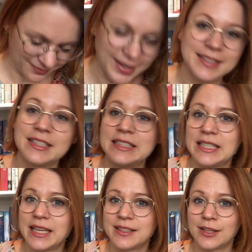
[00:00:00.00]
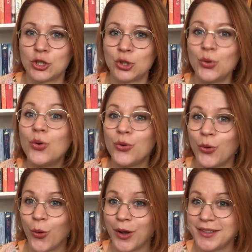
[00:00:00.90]
Falls es ihr jetzt dann
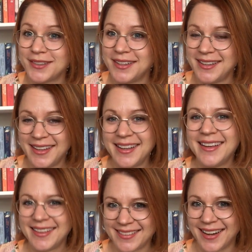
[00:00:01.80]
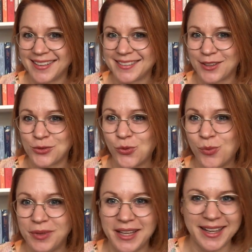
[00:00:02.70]
Schnurren hört, dann ist das
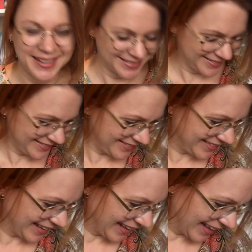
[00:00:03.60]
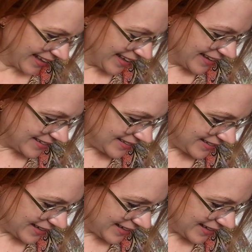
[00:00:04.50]
Rumi. Die